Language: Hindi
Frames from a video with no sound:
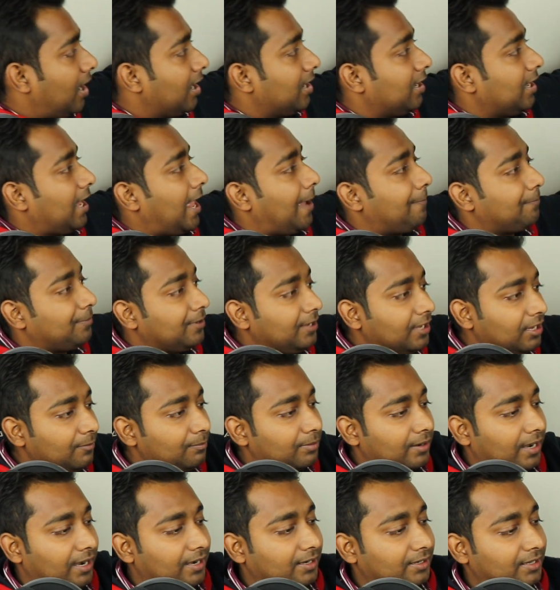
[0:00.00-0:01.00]

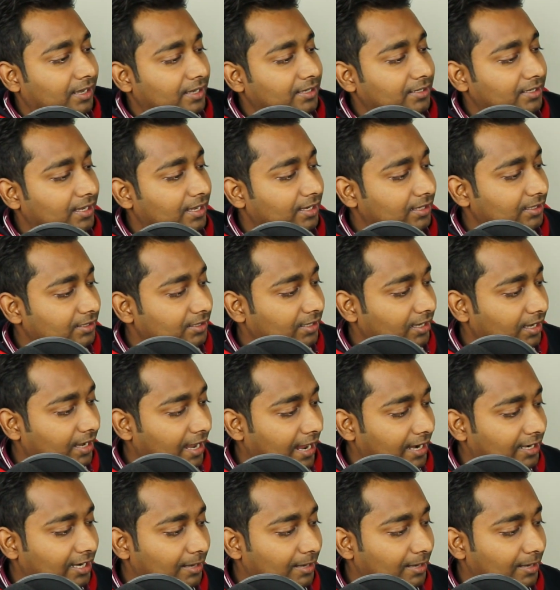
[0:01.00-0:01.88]
लैपकेयर ब्रांड का ही एक ये